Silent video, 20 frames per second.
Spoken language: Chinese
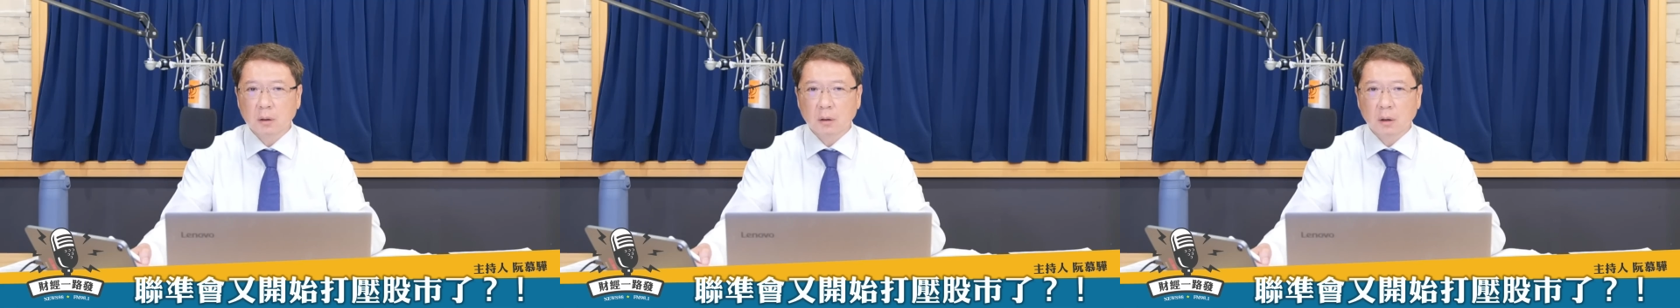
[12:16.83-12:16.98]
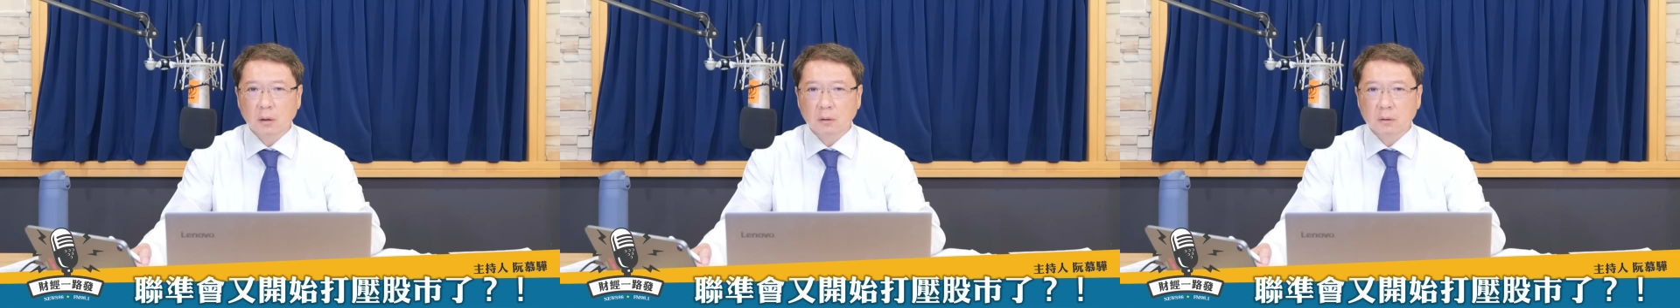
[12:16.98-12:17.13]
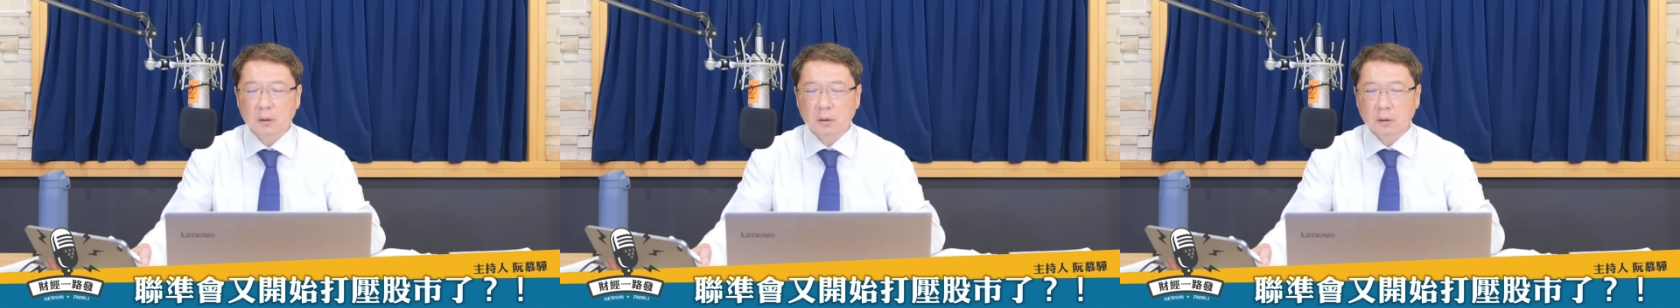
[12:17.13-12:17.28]

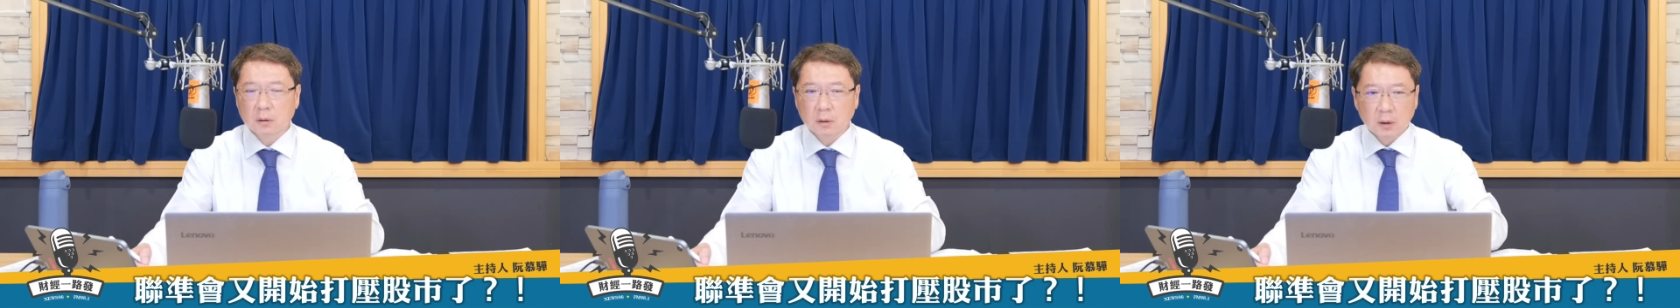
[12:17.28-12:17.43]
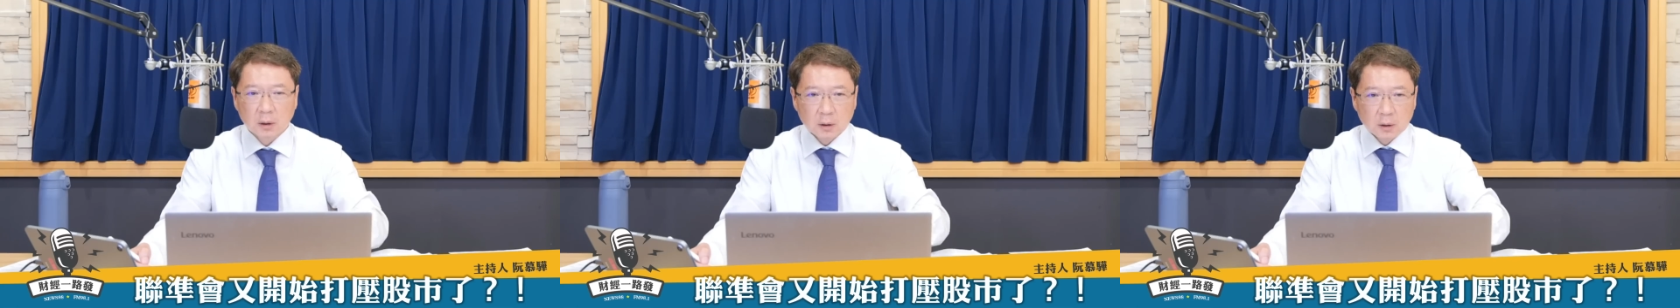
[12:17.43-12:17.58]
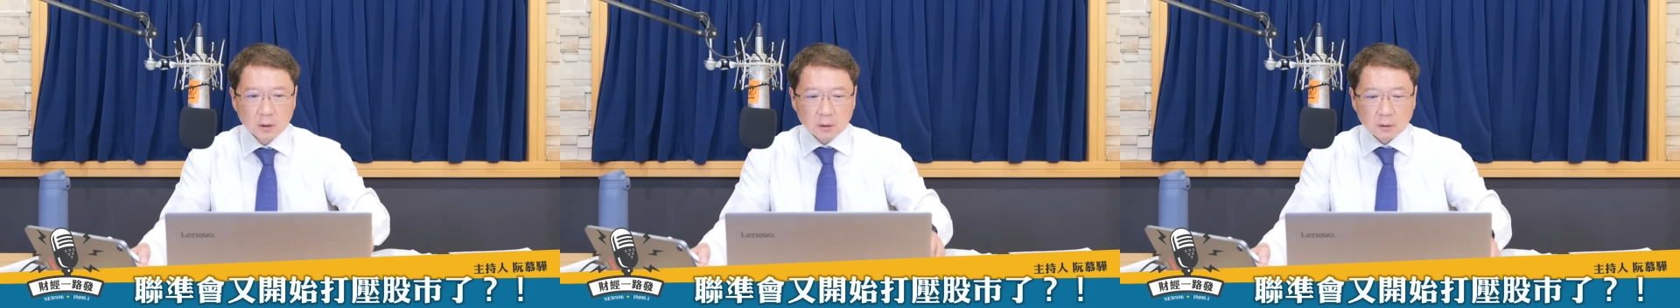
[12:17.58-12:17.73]
好，这个
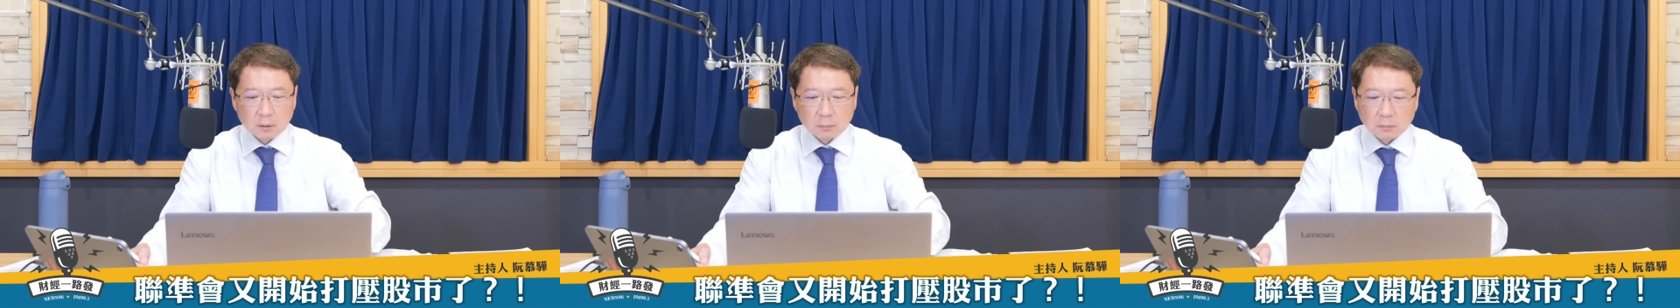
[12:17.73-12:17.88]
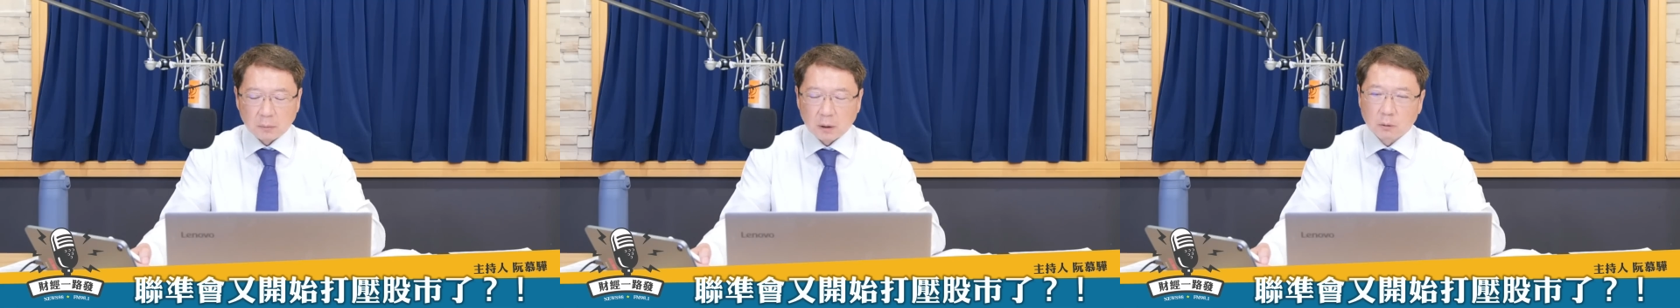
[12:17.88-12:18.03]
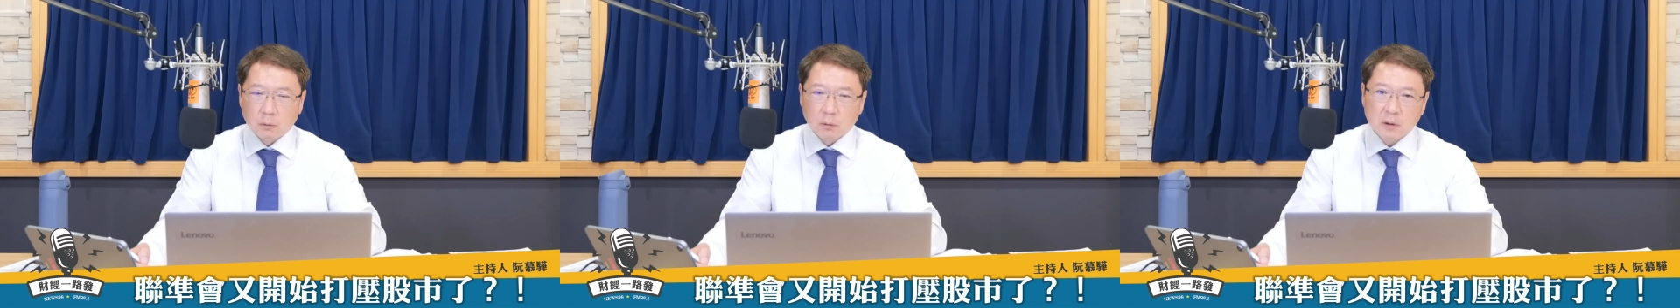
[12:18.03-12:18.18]

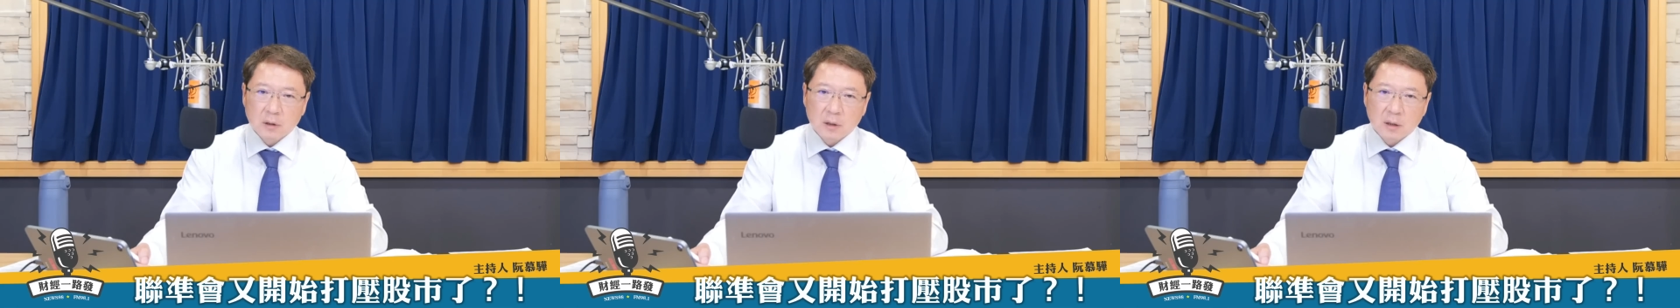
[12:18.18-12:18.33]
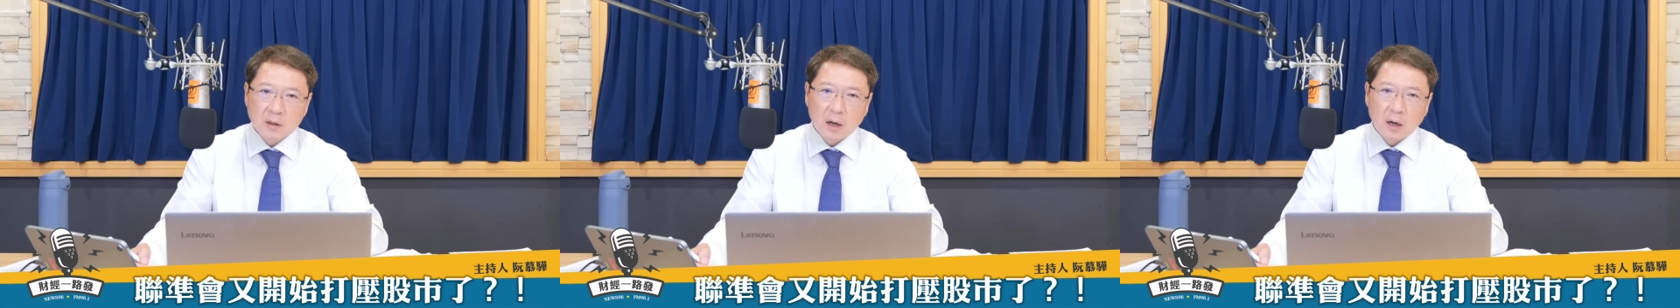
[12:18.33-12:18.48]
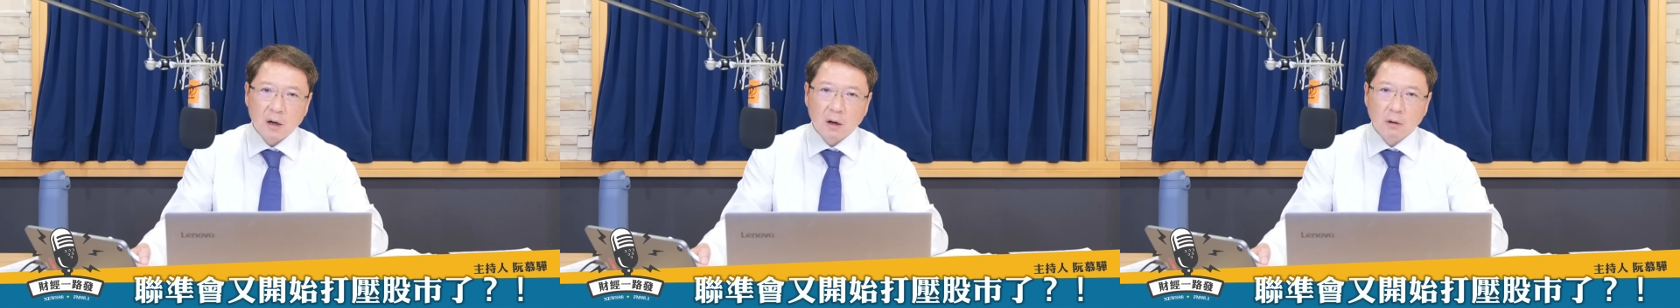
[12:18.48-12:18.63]
美国现
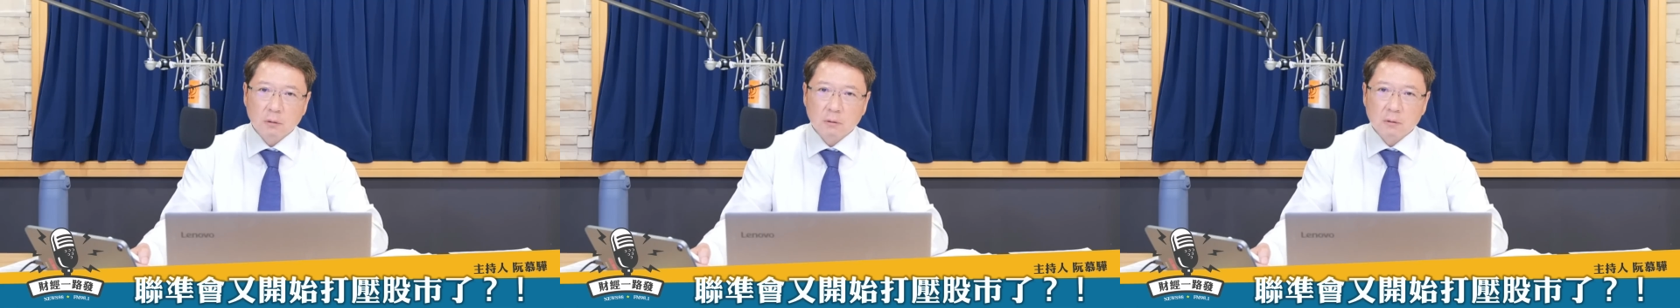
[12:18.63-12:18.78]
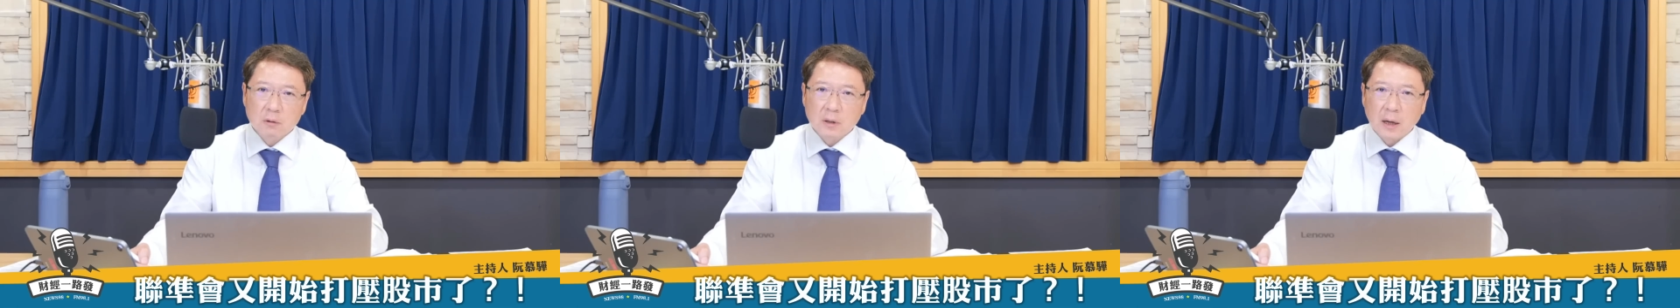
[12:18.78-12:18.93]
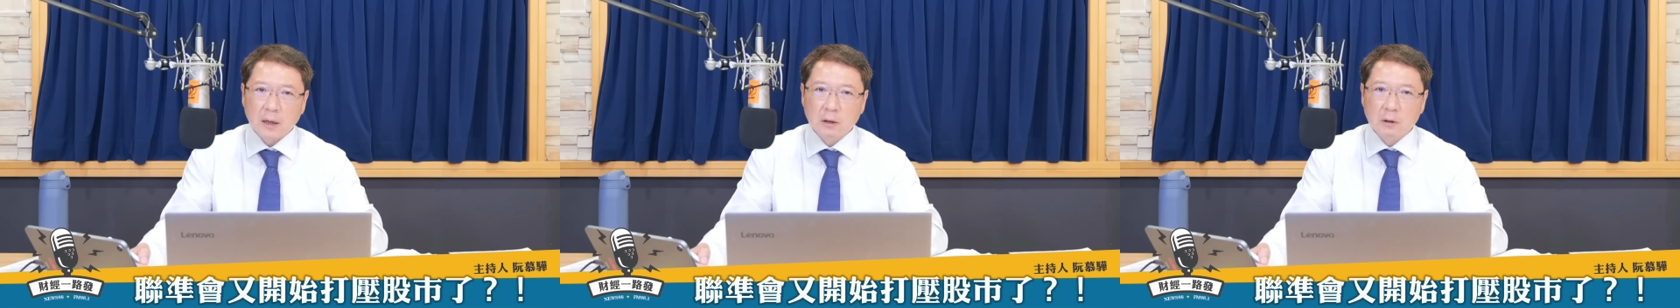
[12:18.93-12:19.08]
在劳动
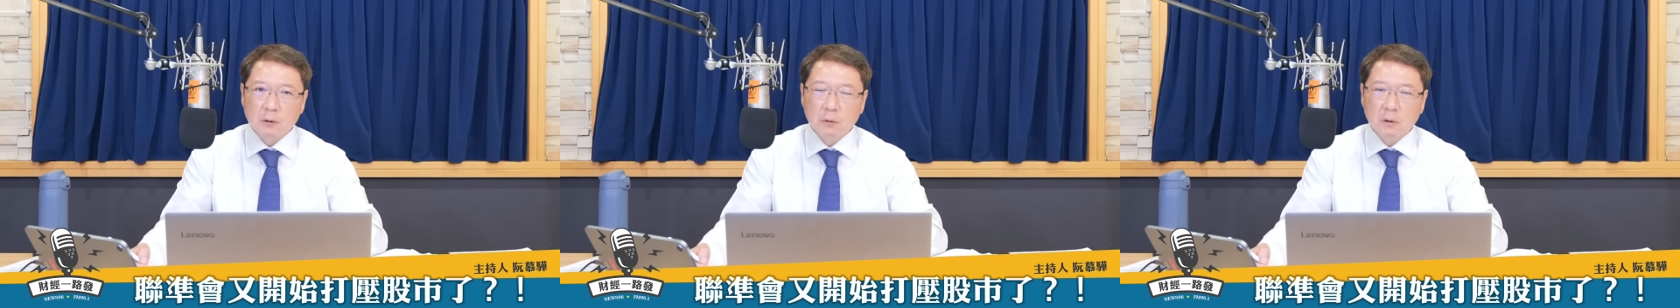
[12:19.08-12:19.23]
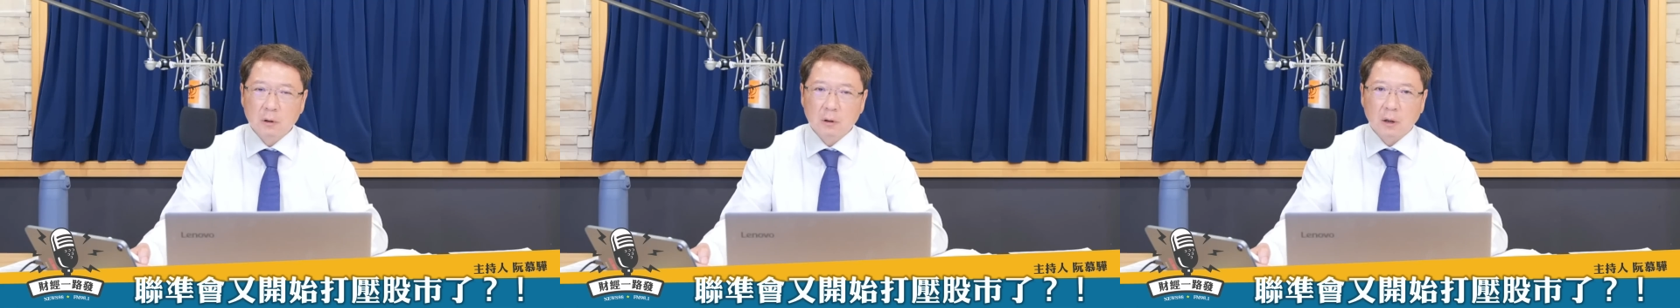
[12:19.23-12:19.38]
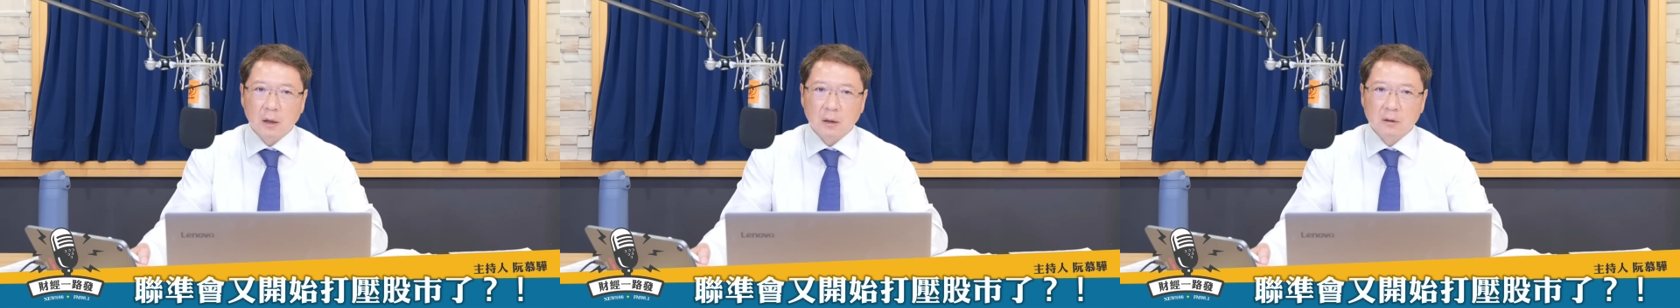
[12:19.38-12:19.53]
参与
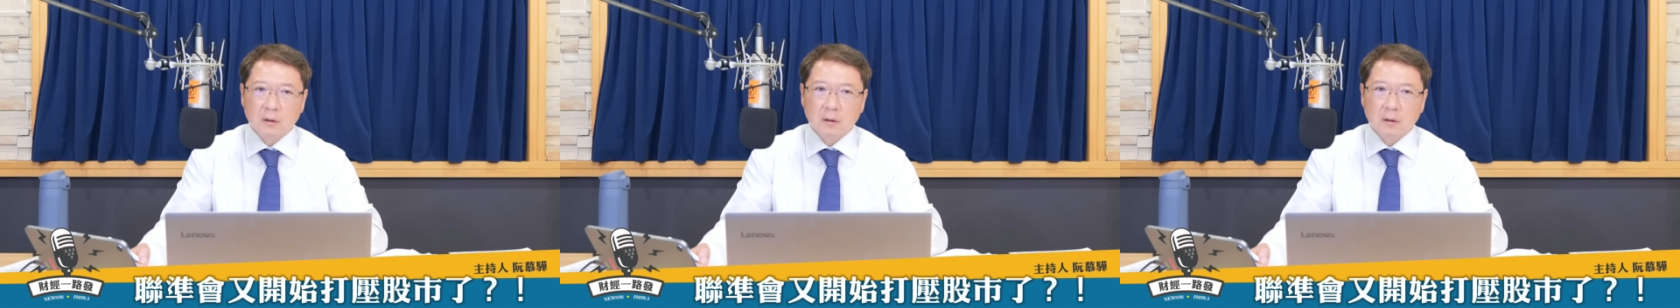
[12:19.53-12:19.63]
率啊，